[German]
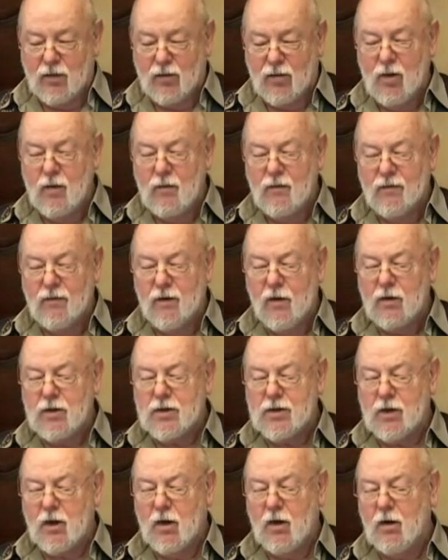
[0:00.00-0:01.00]
Kümm
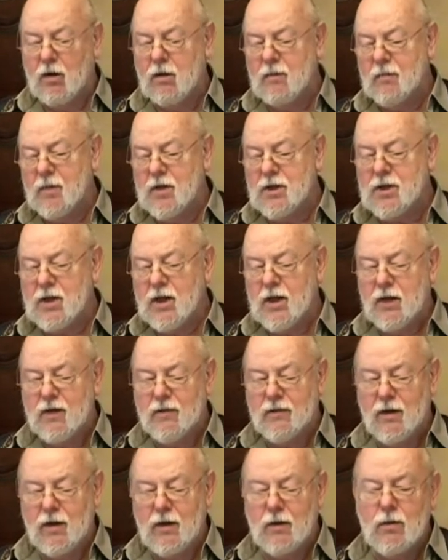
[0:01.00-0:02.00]
fangst an, bist
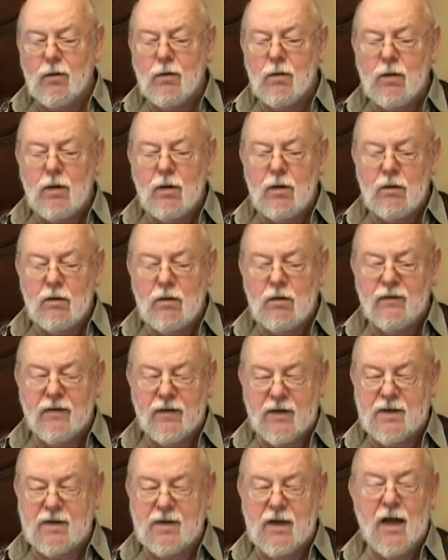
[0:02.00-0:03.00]
gleich verloren und
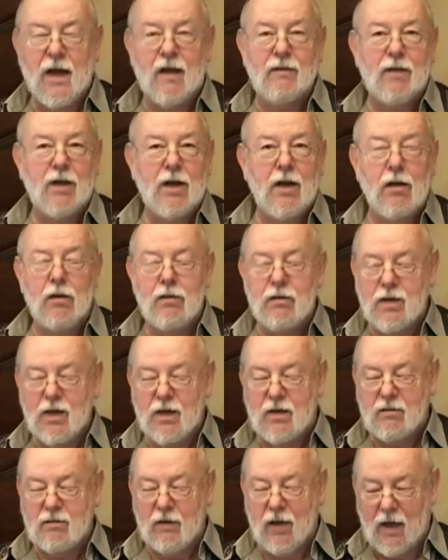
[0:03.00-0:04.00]
fürs Leben lang
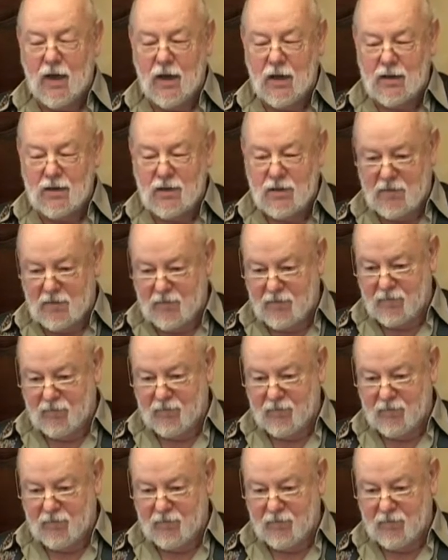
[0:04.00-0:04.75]
gequält.